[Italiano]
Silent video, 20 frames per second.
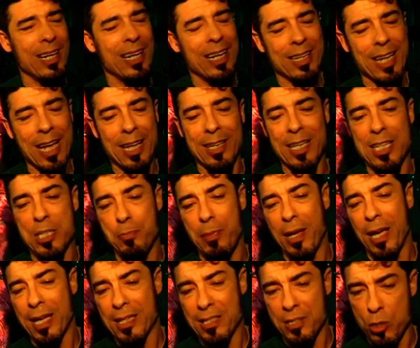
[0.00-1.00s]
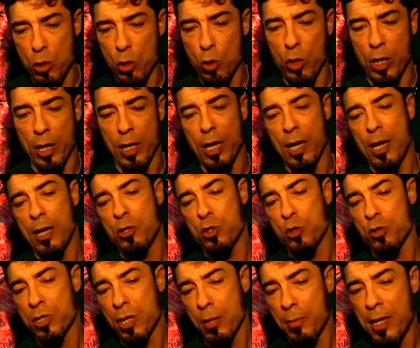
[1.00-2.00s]
le, tante spiegazioni che
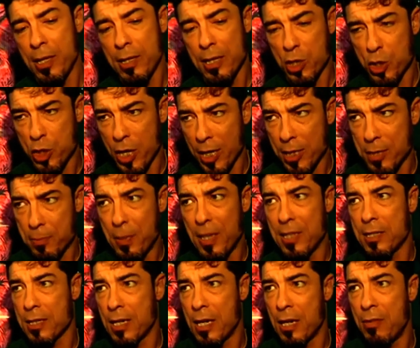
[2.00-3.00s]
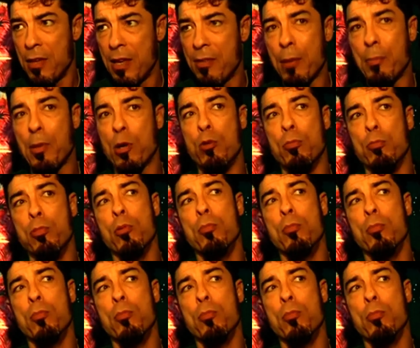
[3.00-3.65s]
giustamente Shakespeare scriveva per un